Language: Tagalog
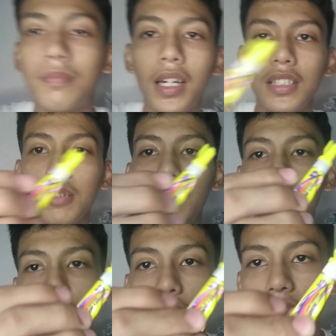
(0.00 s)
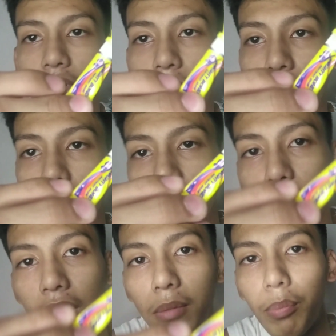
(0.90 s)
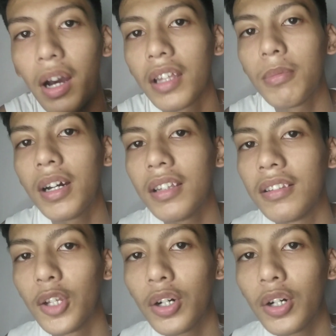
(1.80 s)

Mighty Band, no? Mighty Band, baka naman,